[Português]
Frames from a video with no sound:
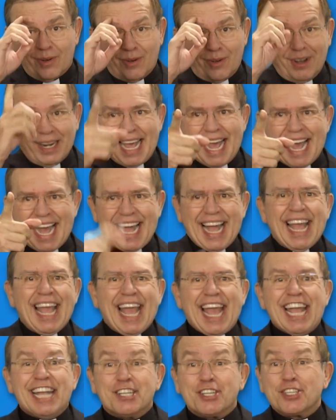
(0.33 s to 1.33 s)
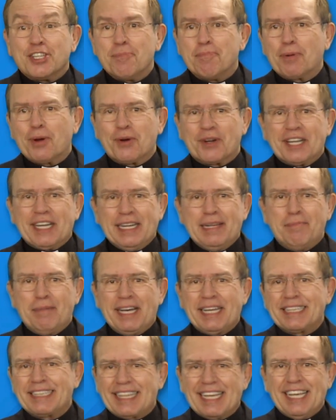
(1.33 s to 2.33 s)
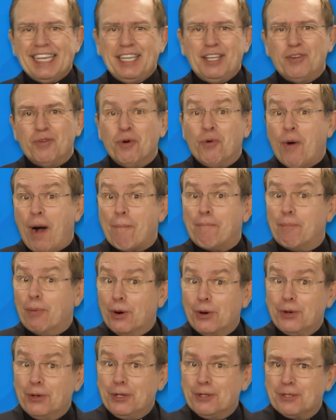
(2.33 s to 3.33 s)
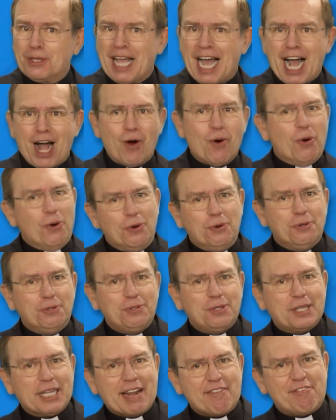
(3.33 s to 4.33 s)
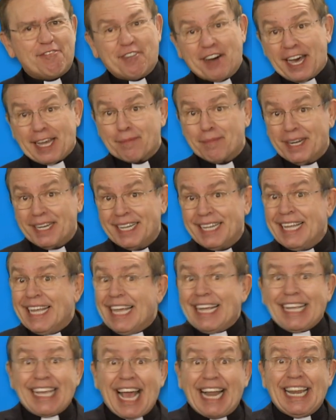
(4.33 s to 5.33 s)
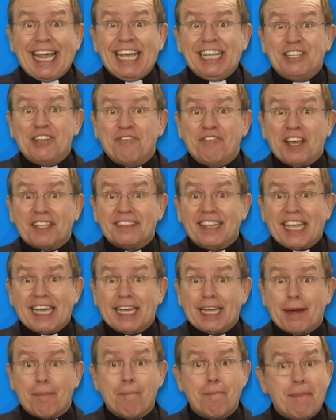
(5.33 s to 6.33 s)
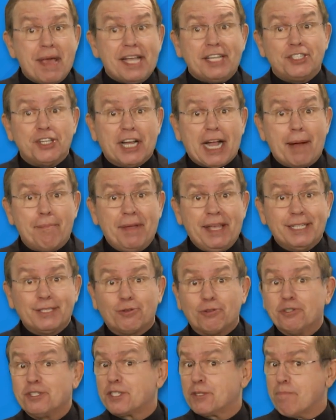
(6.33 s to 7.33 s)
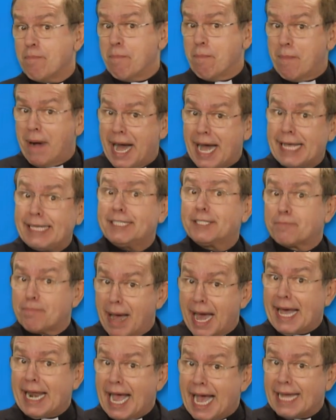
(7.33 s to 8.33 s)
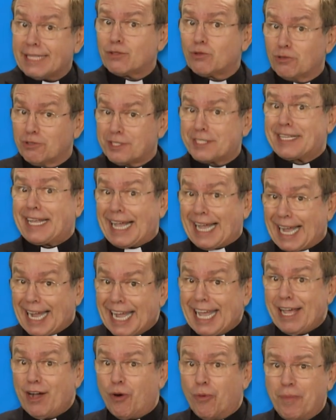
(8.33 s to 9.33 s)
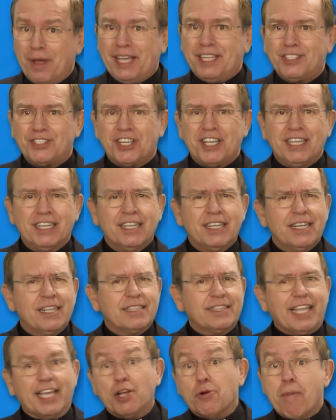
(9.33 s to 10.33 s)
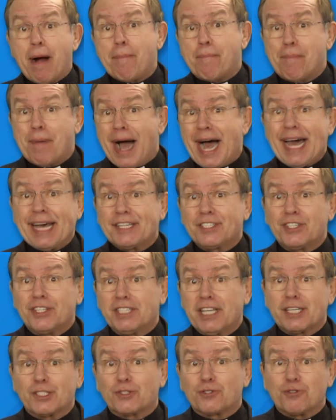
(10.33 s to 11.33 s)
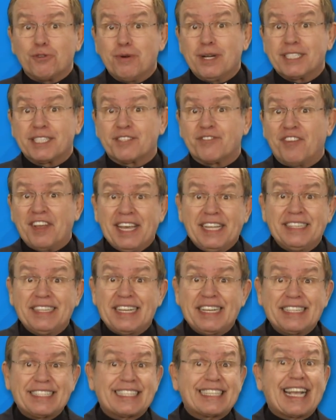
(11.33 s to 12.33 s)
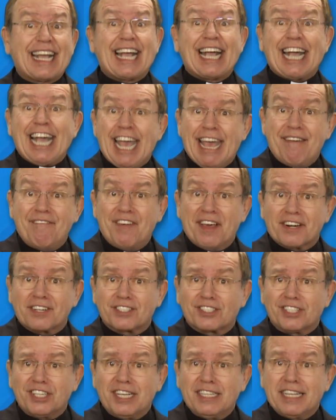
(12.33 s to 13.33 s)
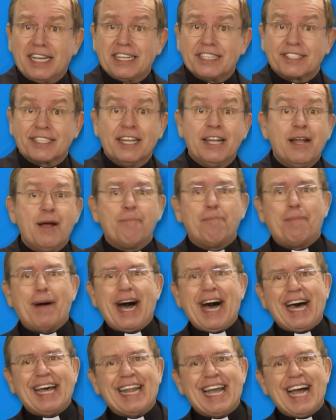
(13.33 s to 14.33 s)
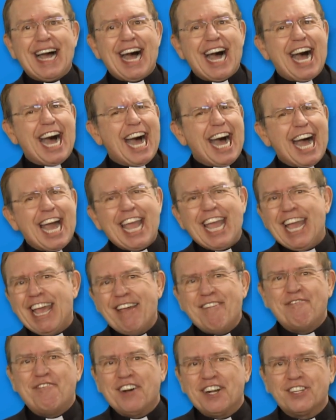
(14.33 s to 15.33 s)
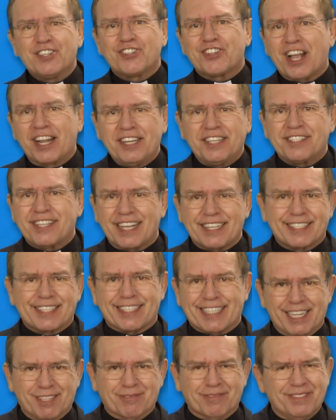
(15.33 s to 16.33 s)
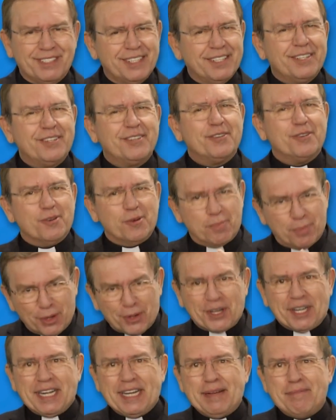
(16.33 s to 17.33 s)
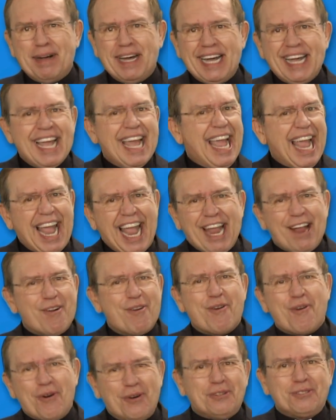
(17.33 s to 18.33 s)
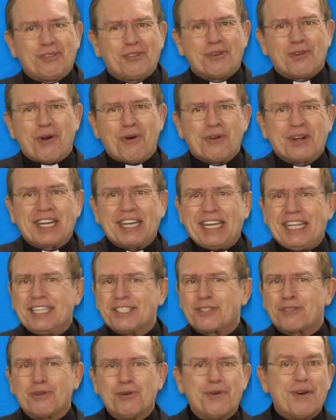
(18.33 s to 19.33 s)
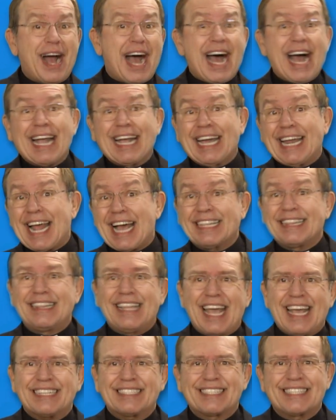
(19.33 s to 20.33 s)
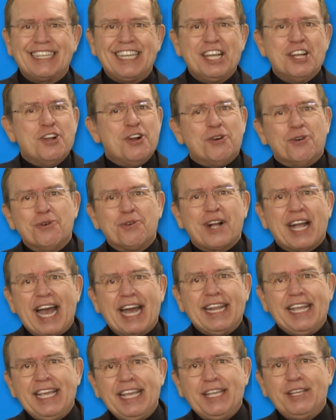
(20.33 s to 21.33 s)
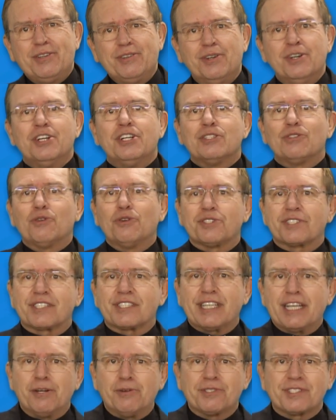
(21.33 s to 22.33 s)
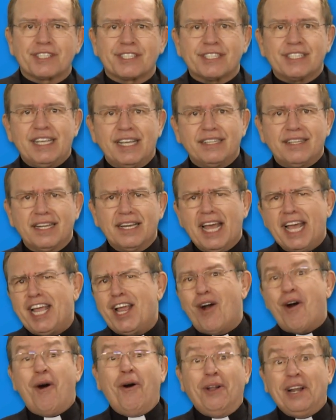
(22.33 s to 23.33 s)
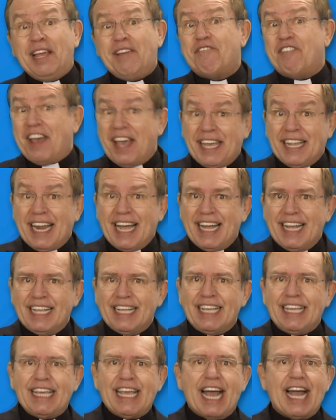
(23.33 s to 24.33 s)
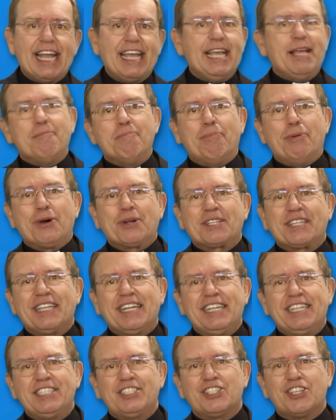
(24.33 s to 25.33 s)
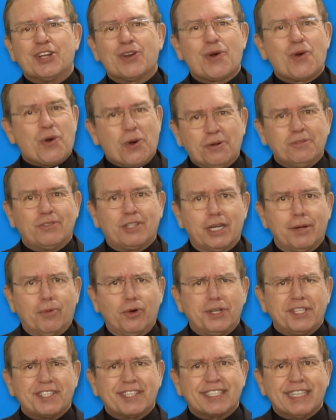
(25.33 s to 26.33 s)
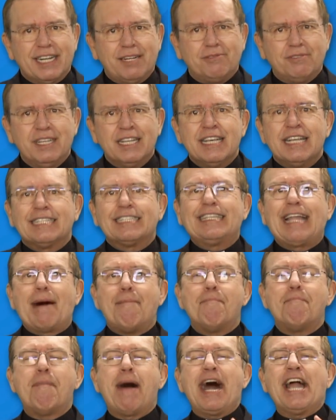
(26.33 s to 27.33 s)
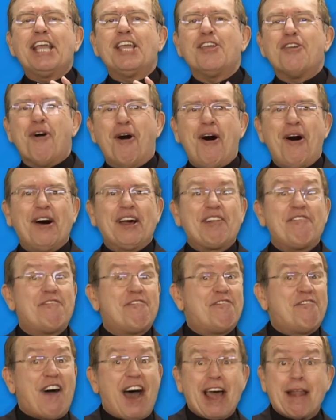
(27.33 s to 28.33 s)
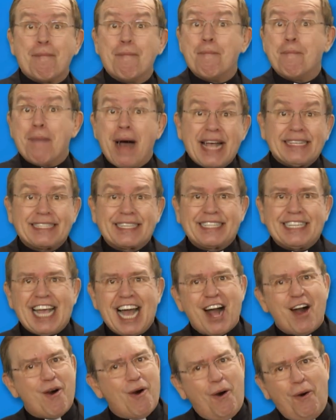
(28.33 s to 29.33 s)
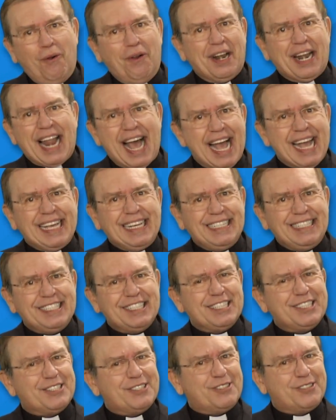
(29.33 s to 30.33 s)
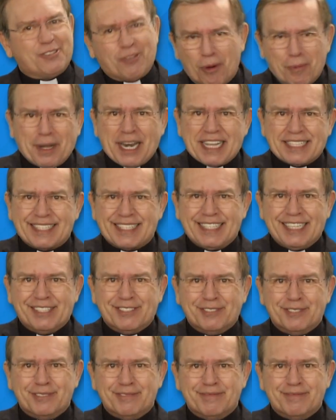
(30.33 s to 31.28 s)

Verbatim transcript: Olá, este programa tem o apoio da Ultra Farma, que além de vender medicamentos mais baratos realmente, tem uma parte das suas vendas revertidas para a evangelização. O programa Encontro com Cristo agradece o carinho do seu Sidney Oliveira e a importante contribuição da maior farmácia online do Brasil.